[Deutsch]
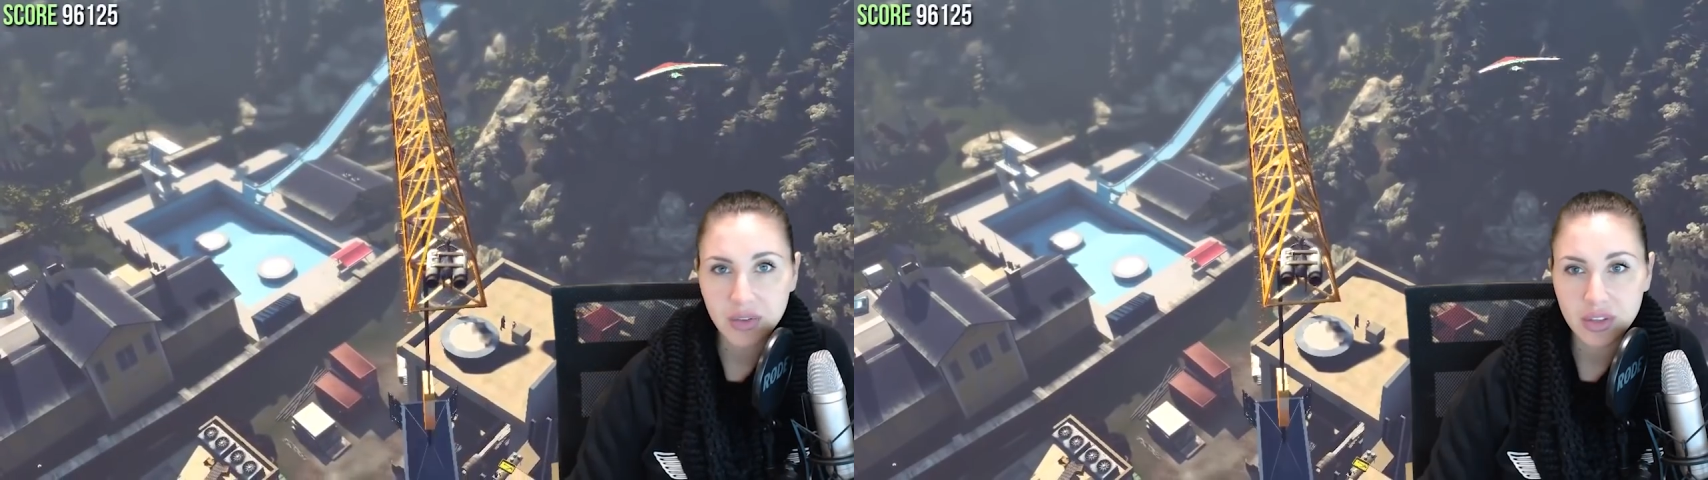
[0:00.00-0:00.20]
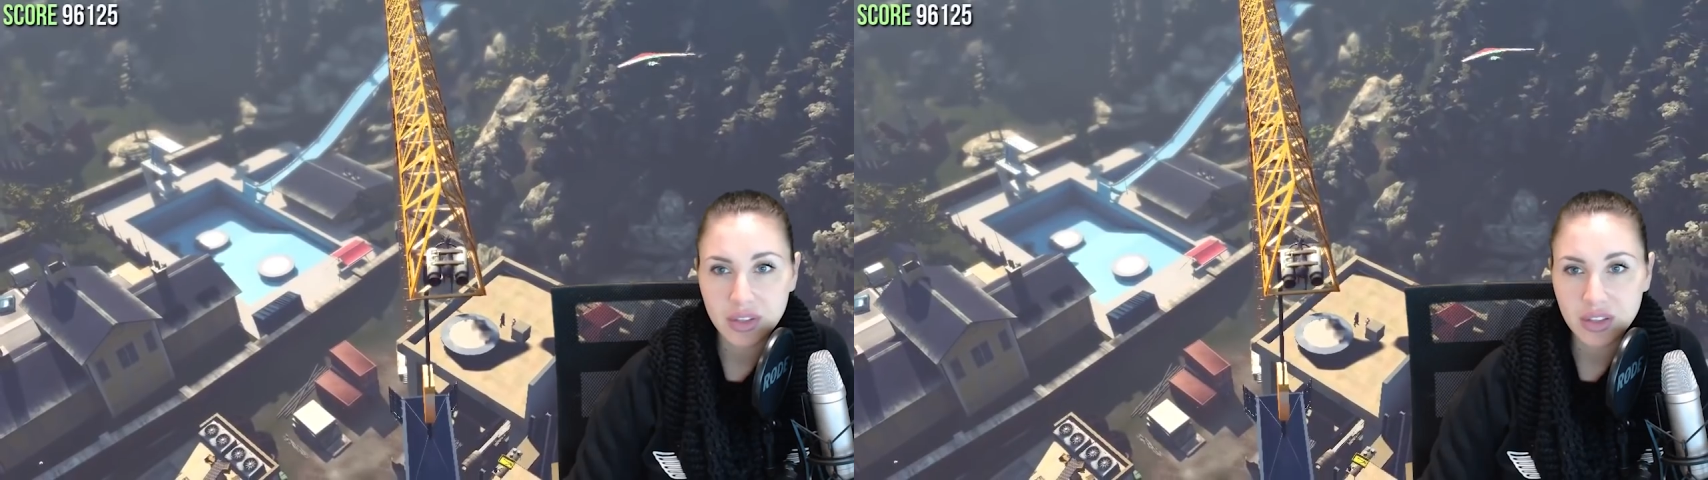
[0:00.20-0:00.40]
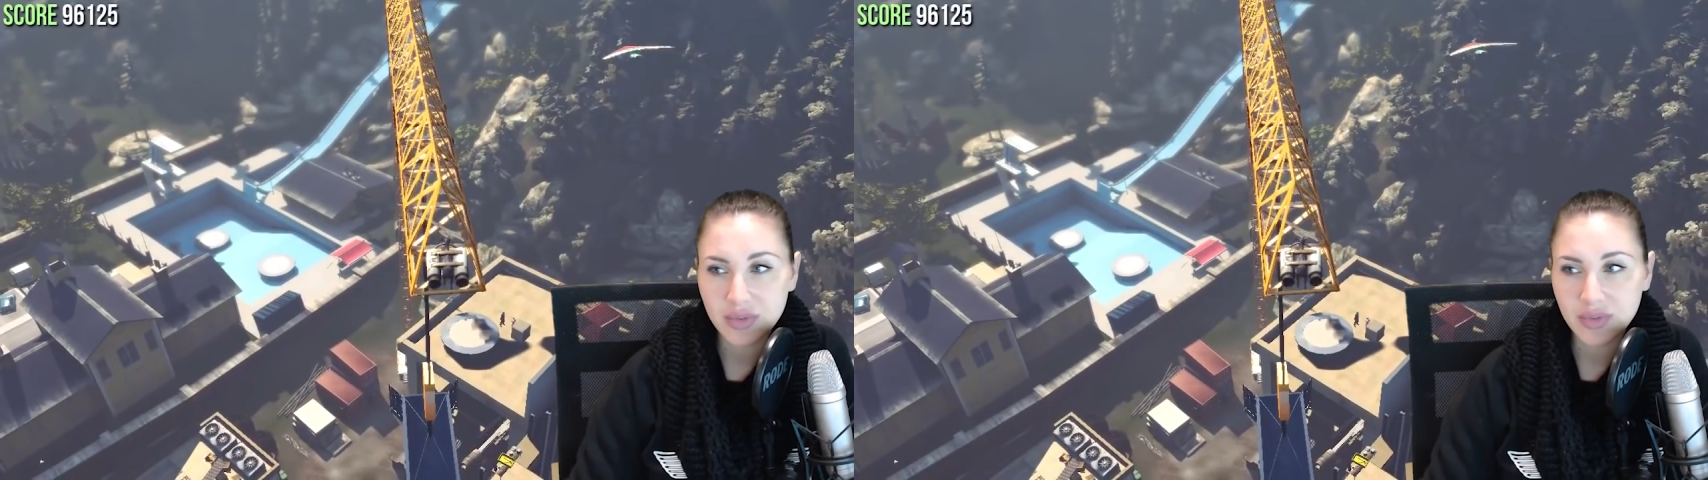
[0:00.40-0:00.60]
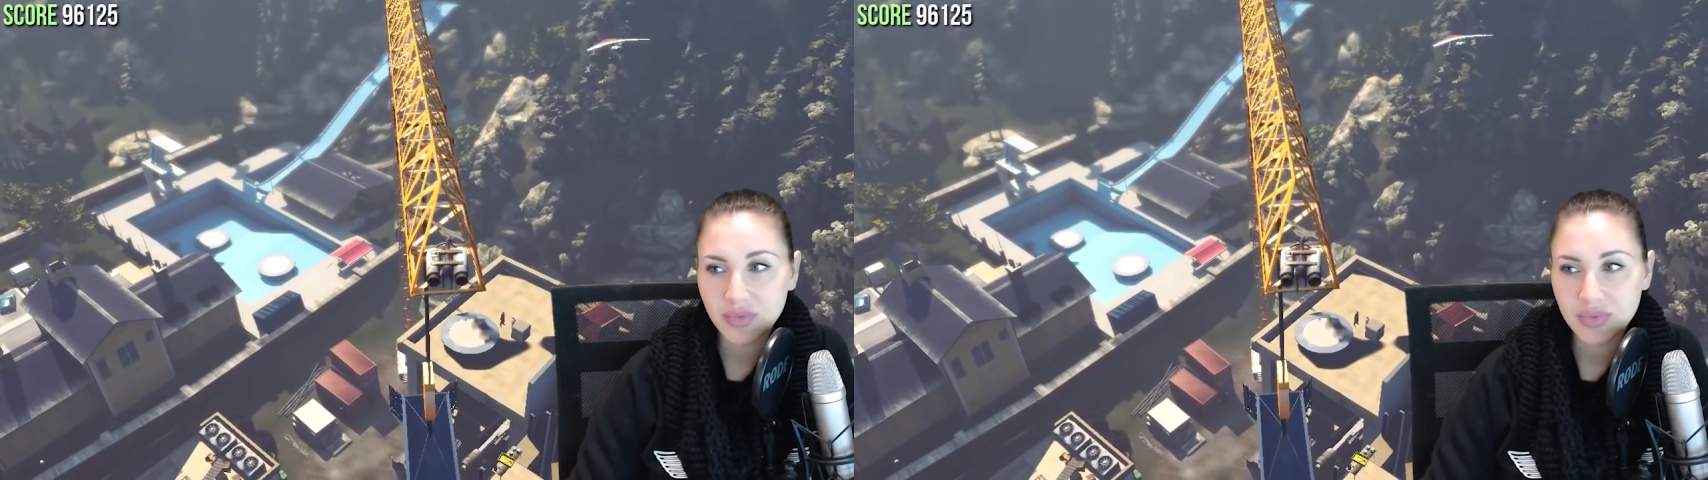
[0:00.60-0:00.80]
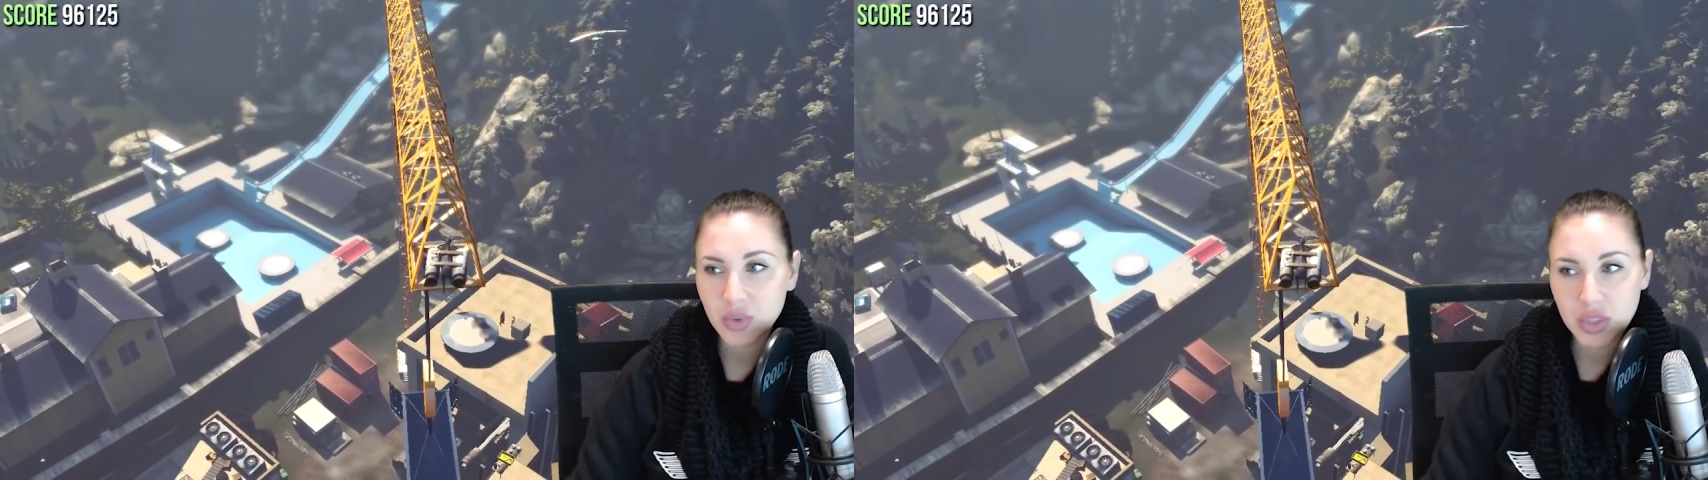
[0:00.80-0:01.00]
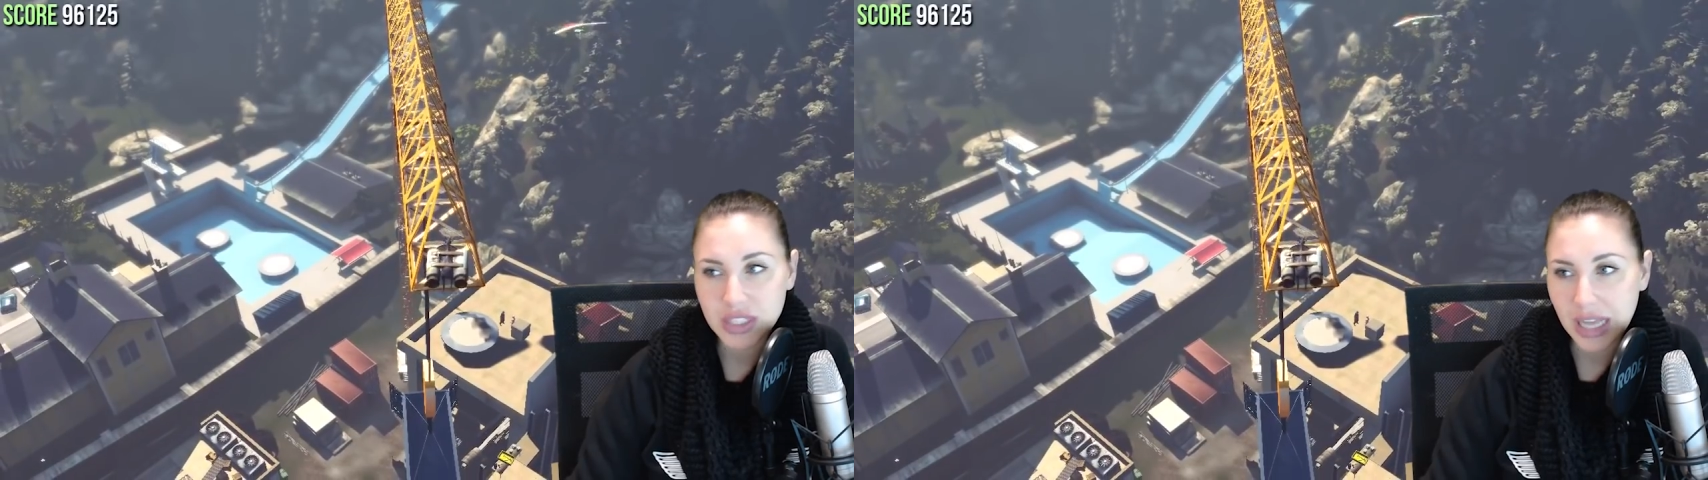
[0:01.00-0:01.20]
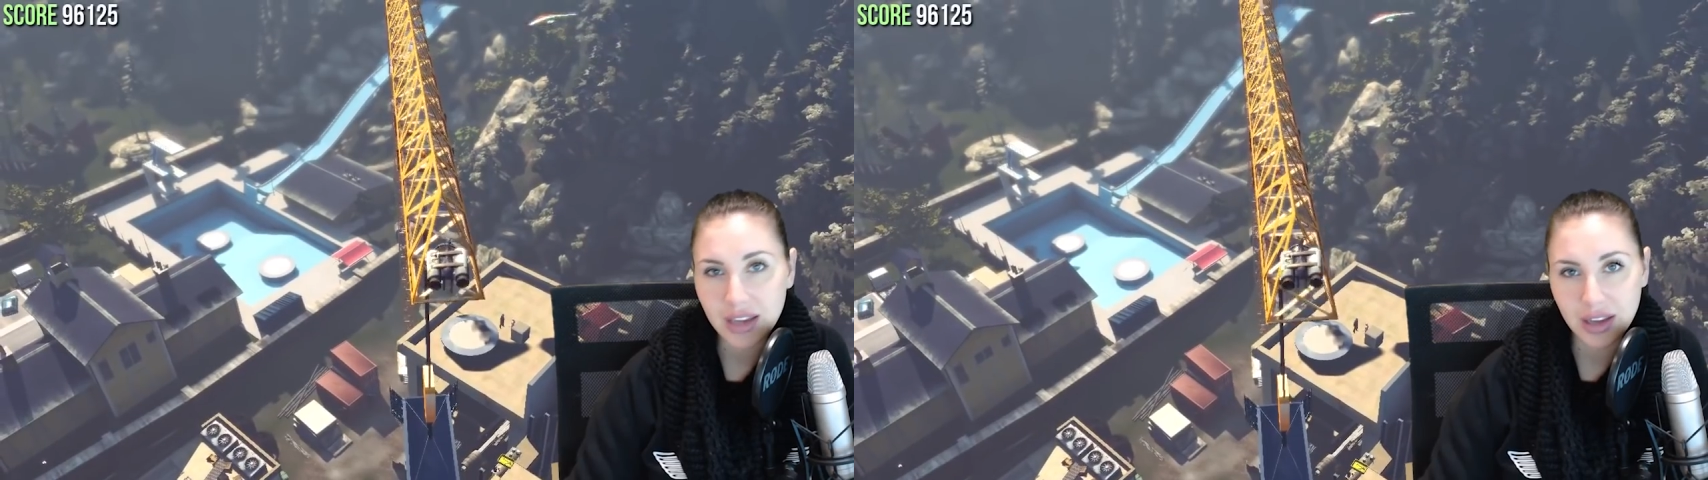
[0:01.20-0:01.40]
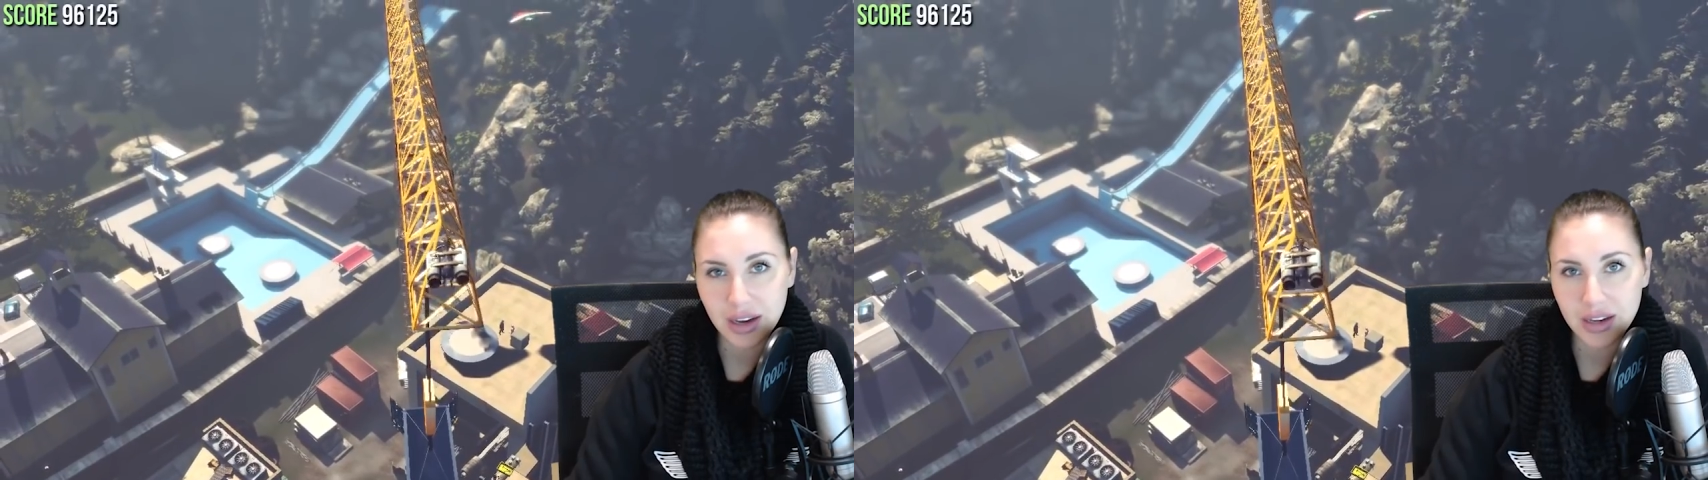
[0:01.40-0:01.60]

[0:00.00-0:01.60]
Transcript: und so Sachen